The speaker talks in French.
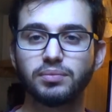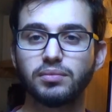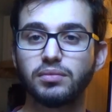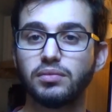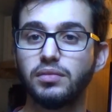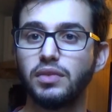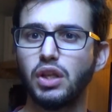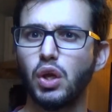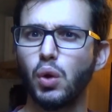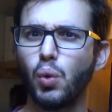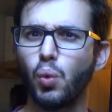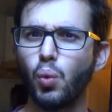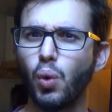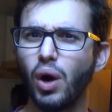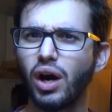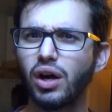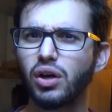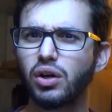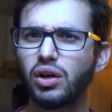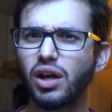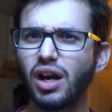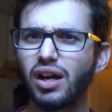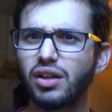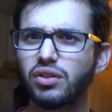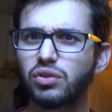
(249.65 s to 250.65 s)
des
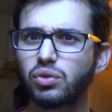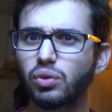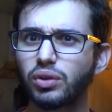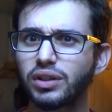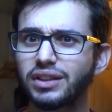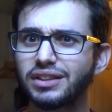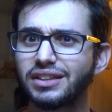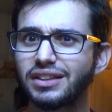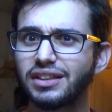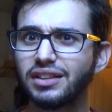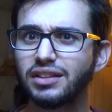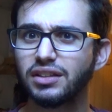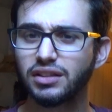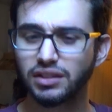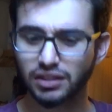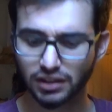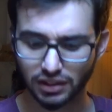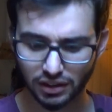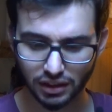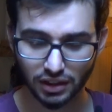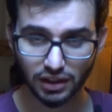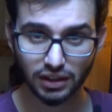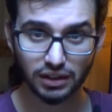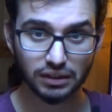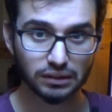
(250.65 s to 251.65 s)
wangasauridés
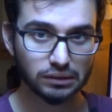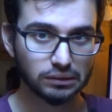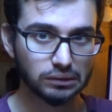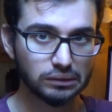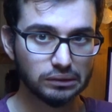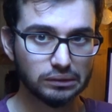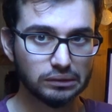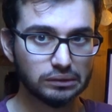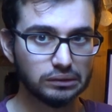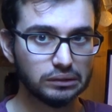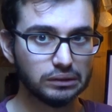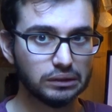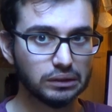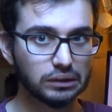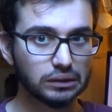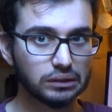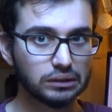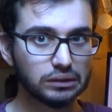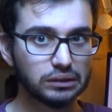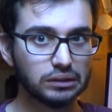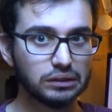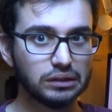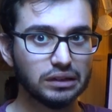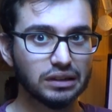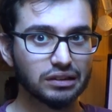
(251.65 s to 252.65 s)

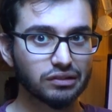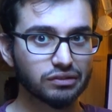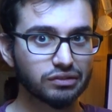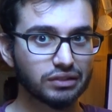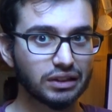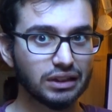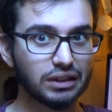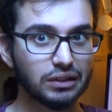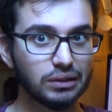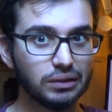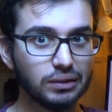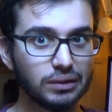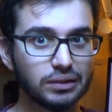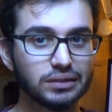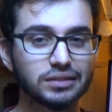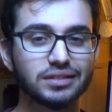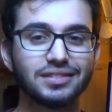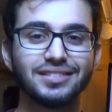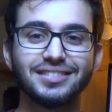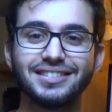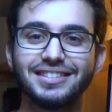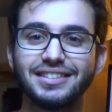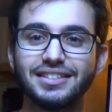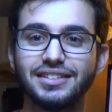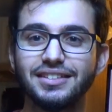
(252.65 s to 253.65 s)
dans l'infra-ordre
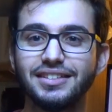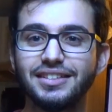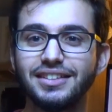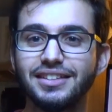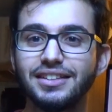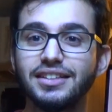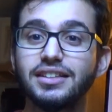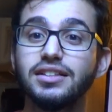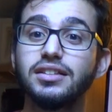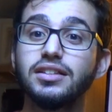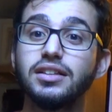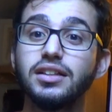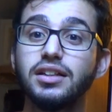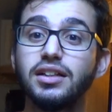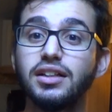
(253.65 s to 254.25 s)
hein, des,